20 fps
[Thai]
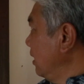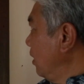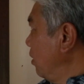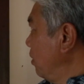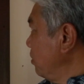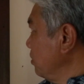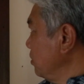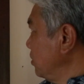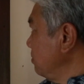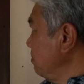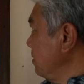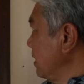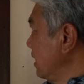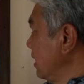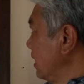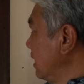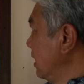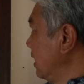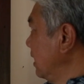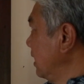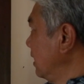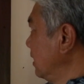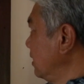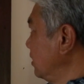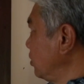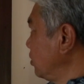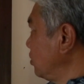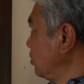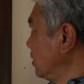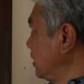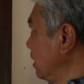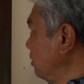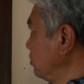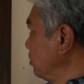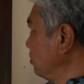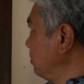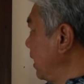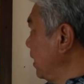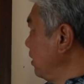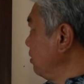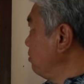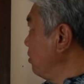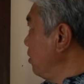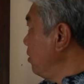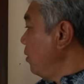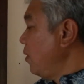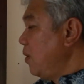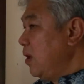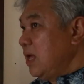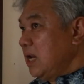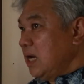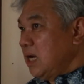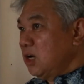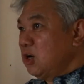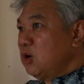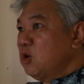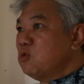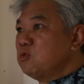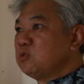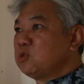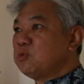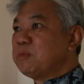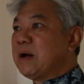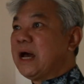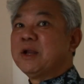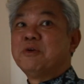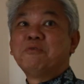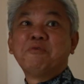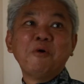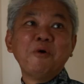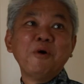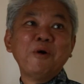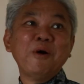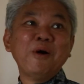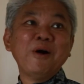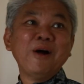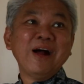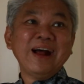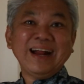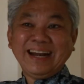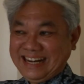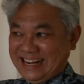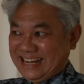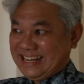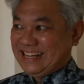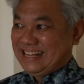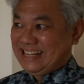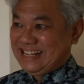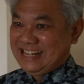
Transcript: โฮชิมิน เจ้าสุภานุวงศ์หรือลุงสุภานุวงศ์นะ